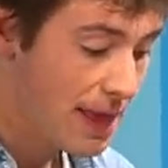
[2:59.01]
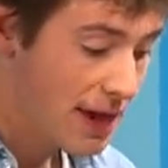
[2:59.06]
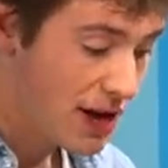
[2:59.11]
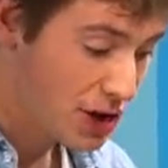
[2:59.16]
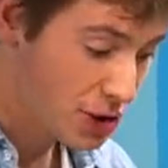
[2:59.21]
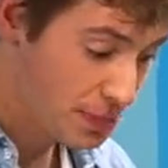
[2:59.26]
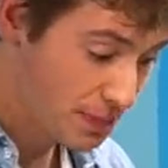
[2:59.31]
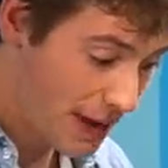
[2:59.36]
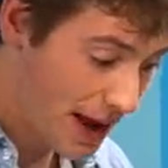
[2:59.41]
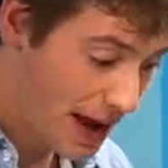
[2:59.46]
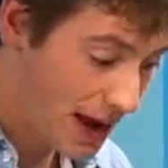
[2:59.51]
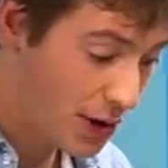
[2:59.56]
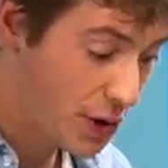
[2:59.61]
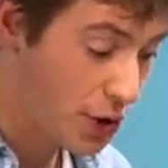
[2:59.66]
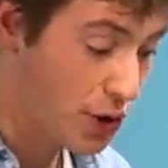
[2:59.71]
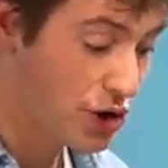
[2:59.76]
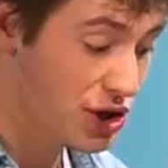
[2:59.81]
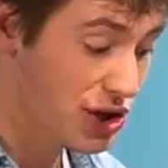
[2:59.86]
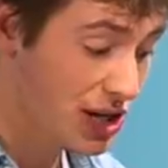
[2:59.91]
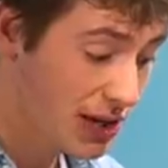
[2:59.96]

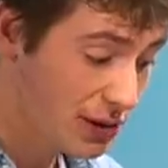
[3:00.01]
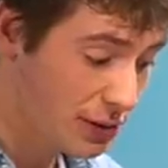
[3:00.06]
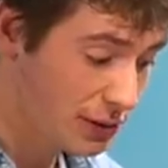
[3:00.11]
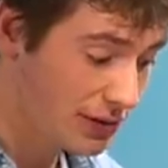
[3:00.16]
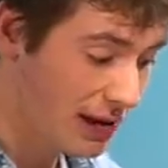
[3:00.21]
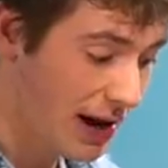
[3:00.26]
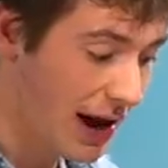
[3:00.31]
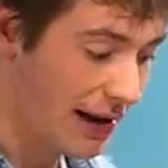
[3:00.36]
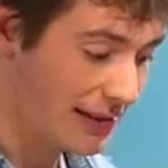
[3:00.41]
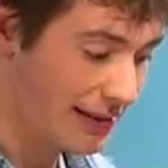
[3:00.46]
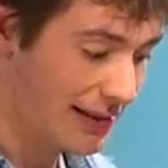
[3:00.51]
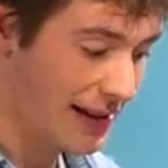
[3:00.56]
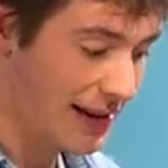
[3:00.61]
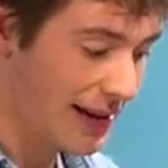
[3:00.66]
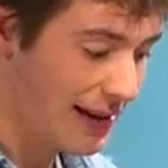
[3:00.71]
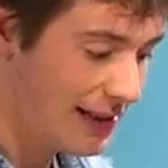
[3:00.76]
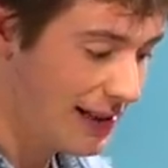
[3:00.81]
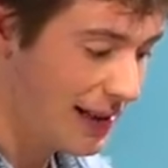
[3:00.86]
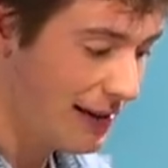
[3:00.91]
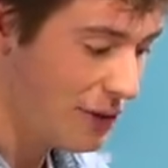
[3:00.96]
Spengo, se notate
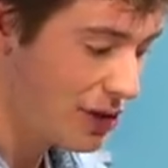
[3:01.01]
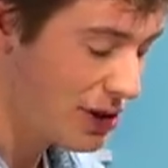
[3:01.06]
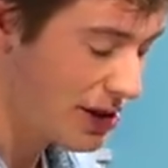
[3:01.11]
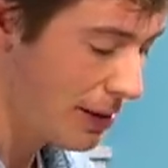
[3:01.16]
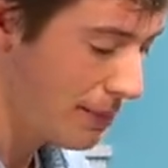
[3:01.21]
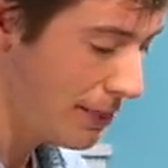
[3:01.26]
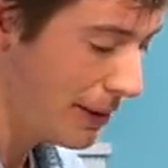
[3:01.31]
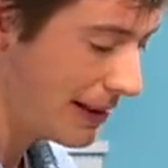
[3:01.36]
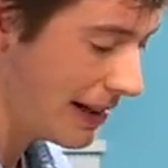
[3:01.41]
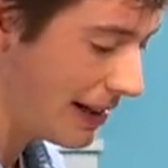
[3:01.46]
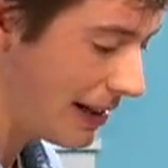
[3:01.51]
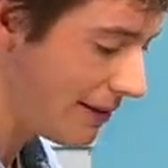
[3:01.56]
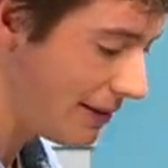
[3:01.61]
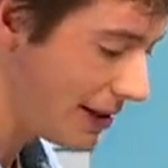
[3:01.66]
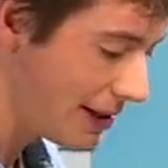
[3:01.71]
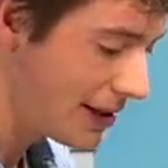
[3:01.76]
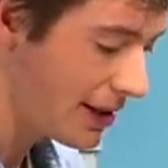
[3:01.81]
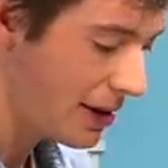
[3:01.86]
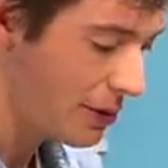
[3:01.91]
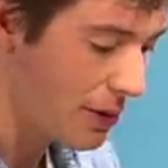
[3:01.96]
che nella vostra padella,
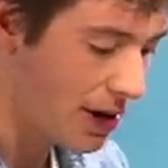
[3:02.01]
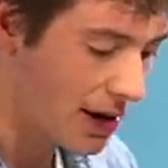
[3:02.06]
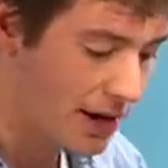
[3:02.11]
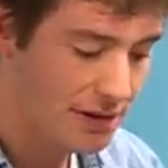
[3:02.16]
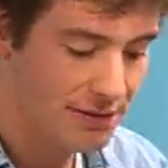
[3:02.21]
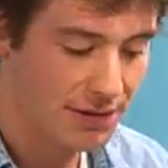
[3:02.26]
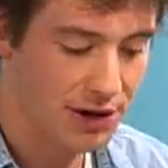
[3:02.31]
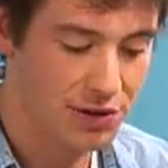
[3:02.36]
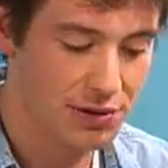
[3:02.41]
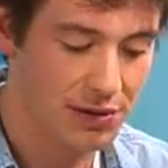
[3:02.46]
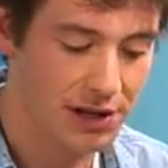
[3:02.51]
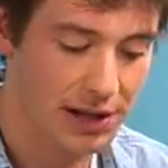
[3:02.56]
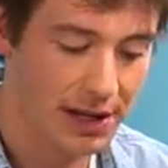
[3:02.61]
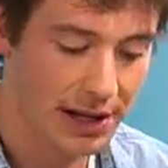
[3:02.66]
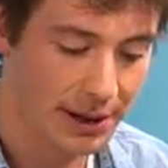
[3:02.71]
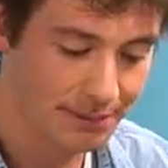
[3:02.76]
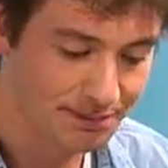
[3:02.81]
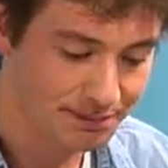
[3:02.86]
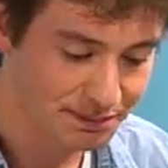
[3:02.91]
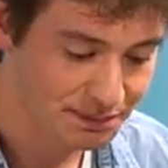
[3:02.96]
venite qua che vi faccio
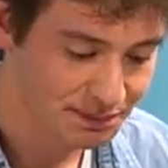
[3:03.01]
vedere,